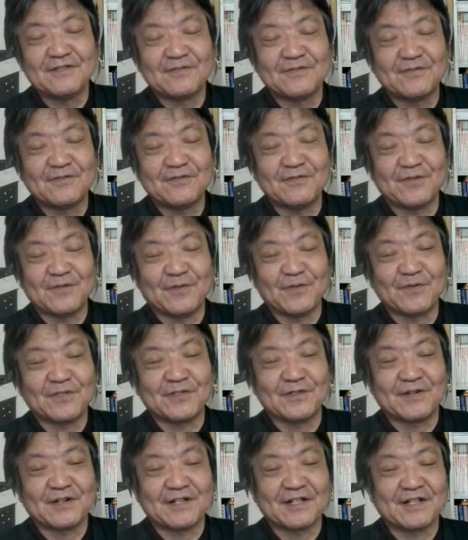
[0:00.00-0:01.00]
そういうふうに思っ
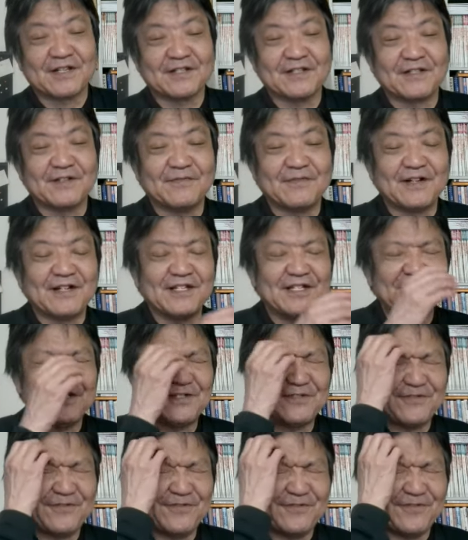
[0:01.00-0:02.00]
てるわけであって、まあ、非
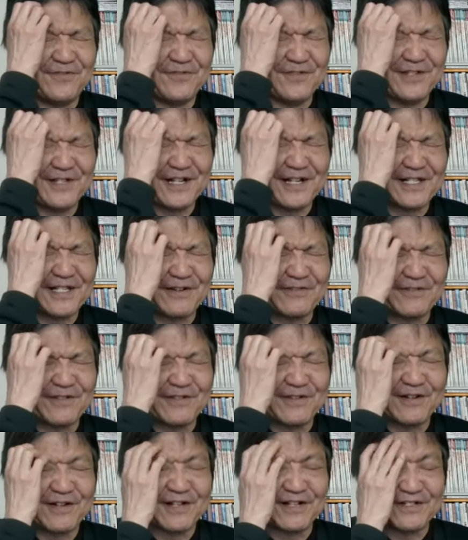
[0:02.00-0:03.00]
常に偏っ
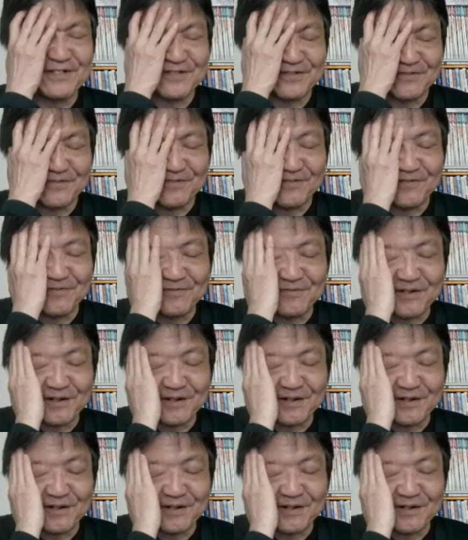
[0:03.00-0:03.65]
てるわけですよ、